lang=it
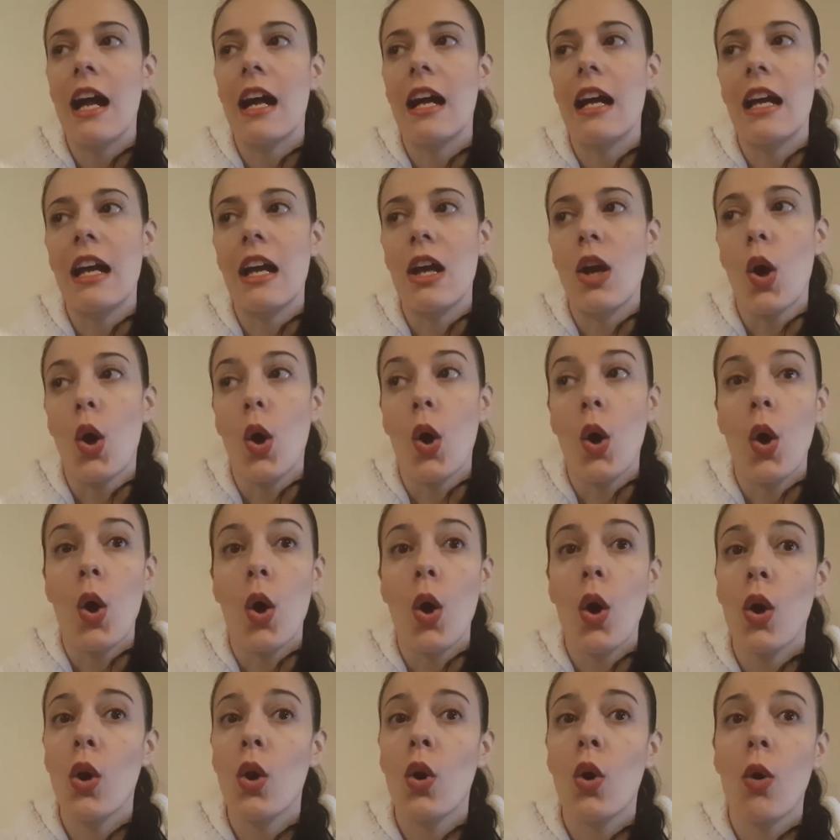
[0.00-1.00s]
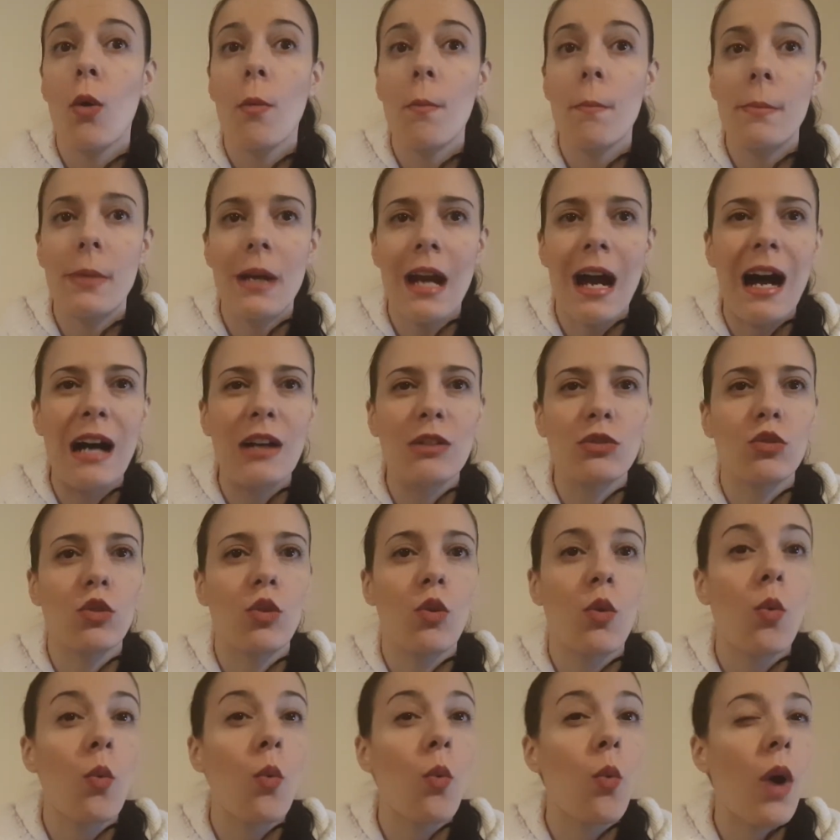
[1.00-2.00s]
Eh, ho
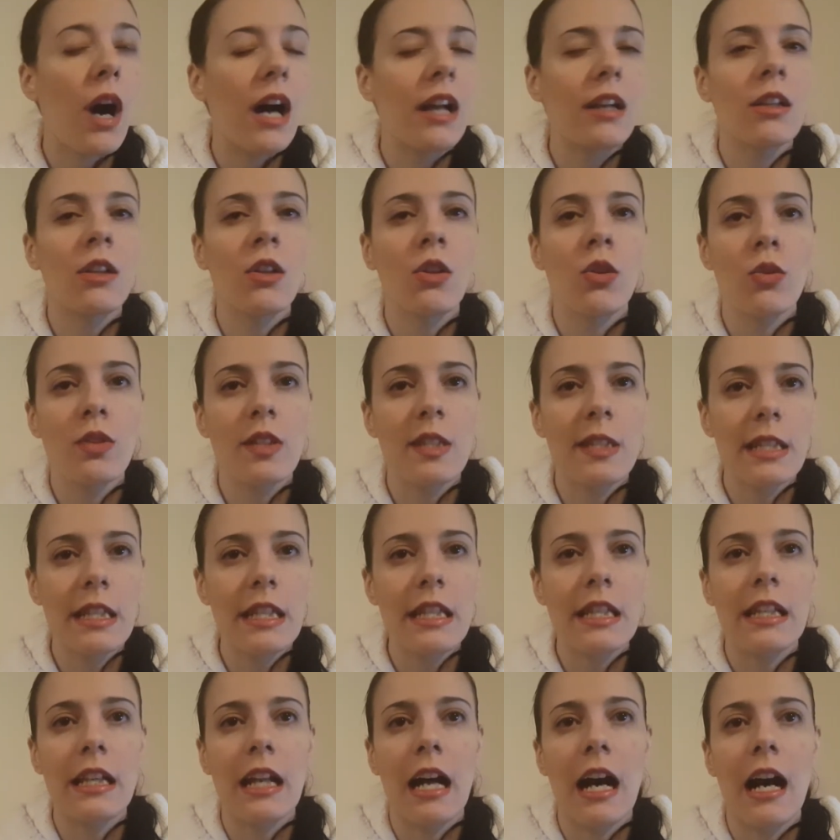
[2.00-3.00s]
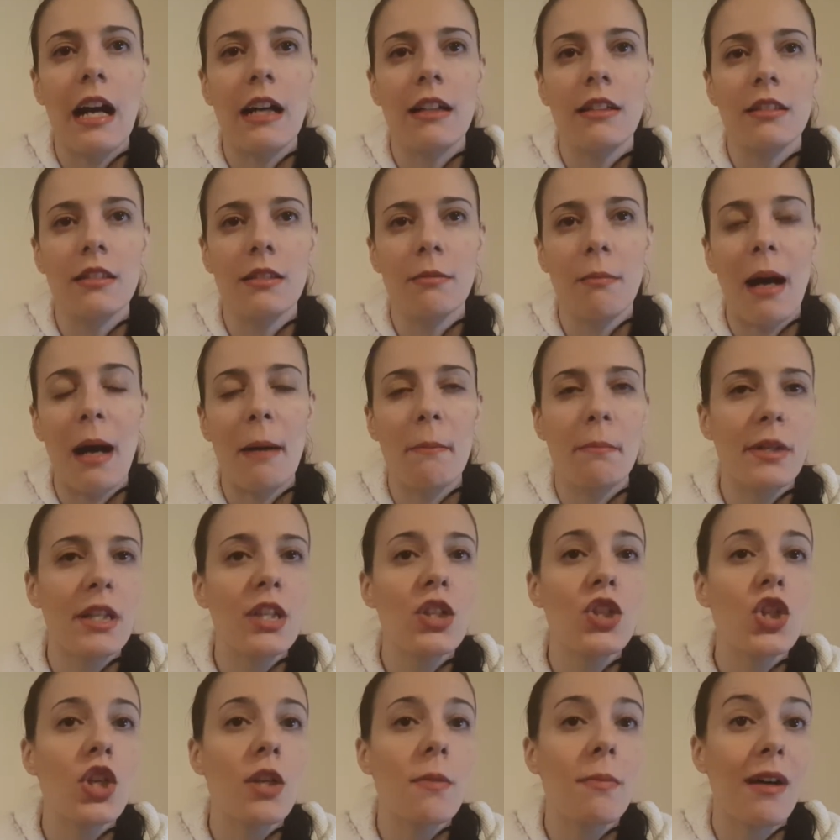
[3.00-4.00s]
comprato qualcosina, eh, ma
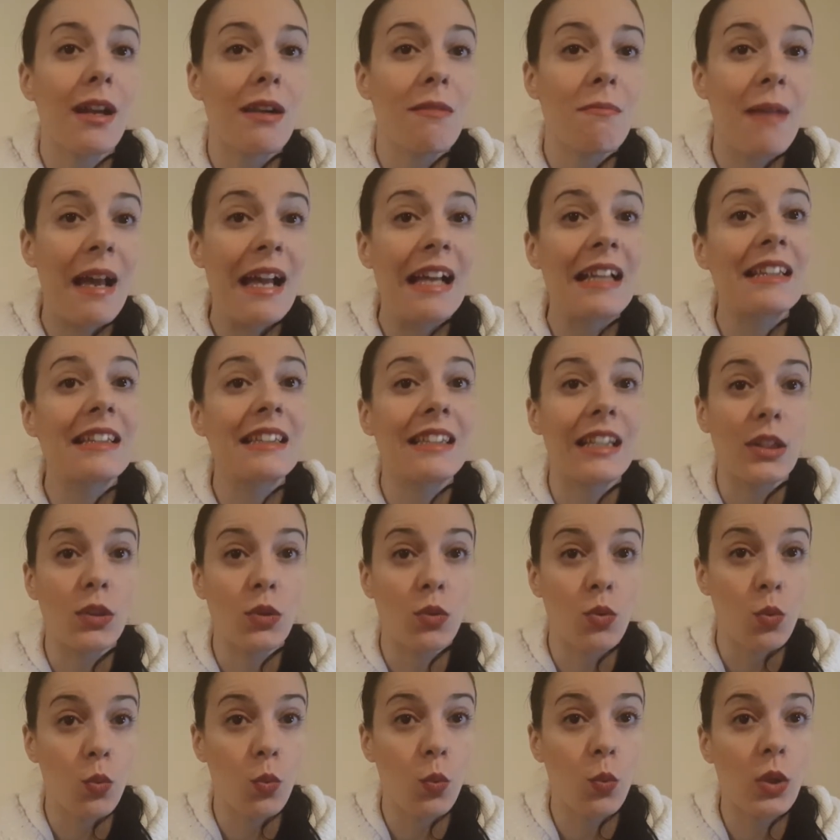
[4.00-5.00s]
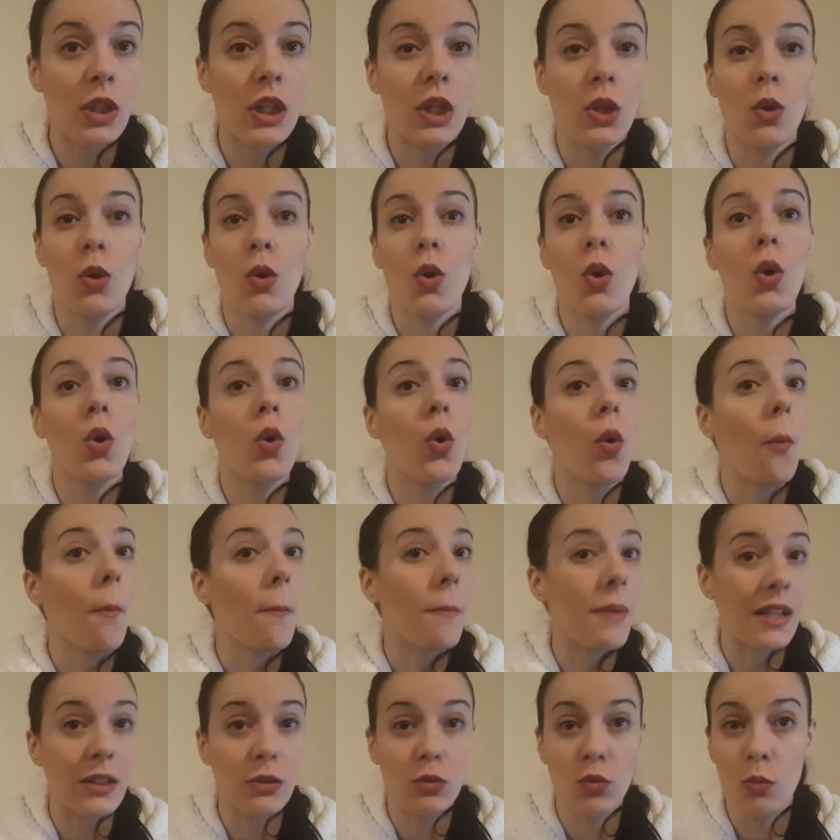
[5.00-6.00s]
principalmente trucchi, non ho
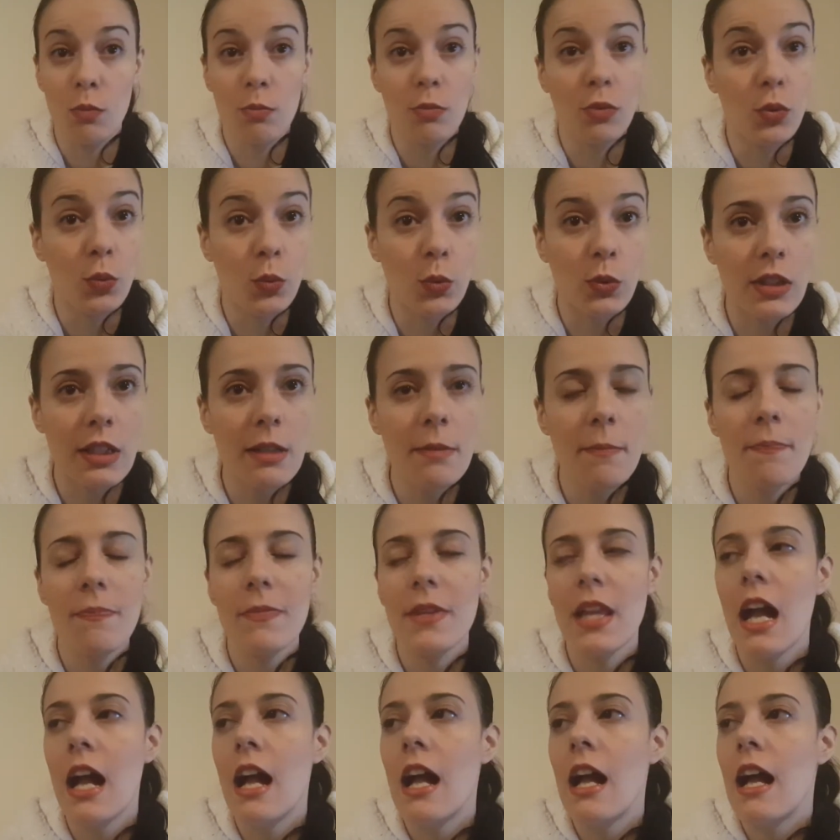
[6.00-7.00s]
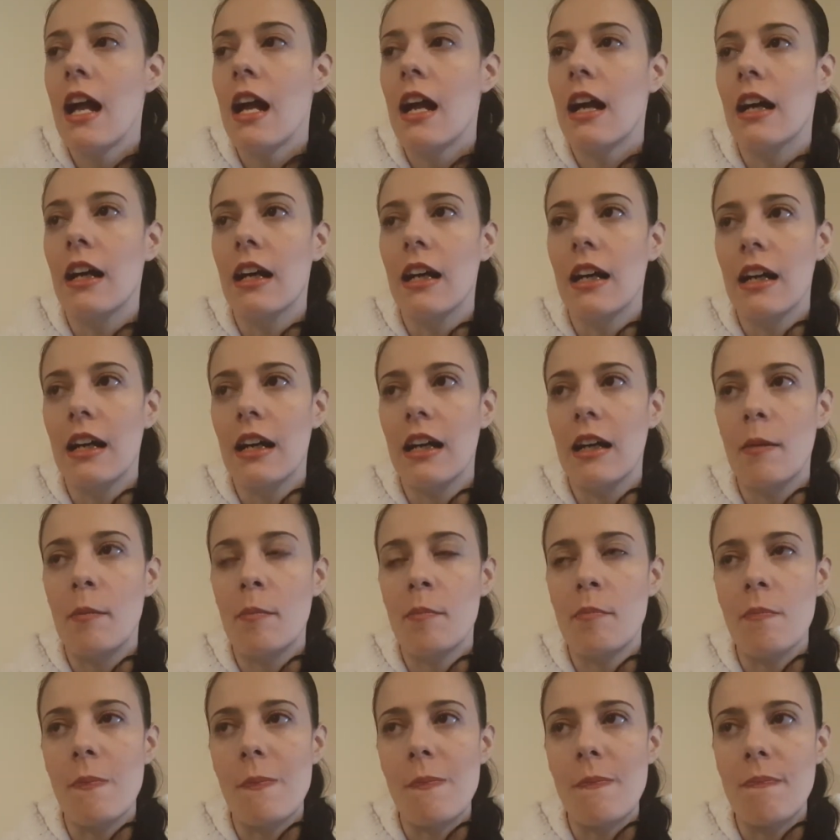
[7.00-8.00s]
comprato beauty.
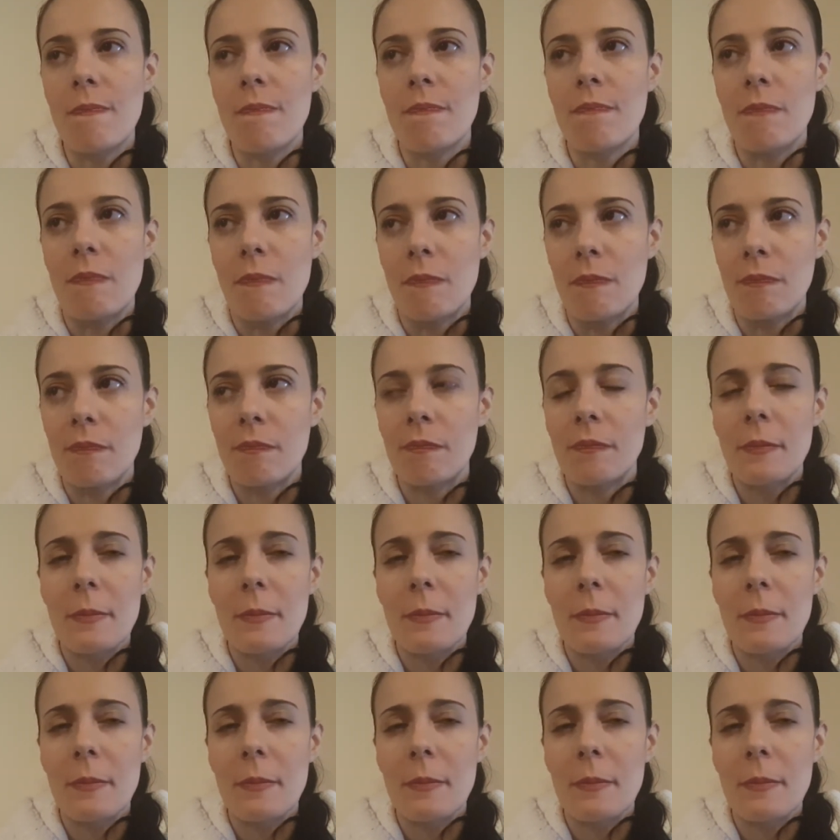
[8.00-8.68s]
Ehm,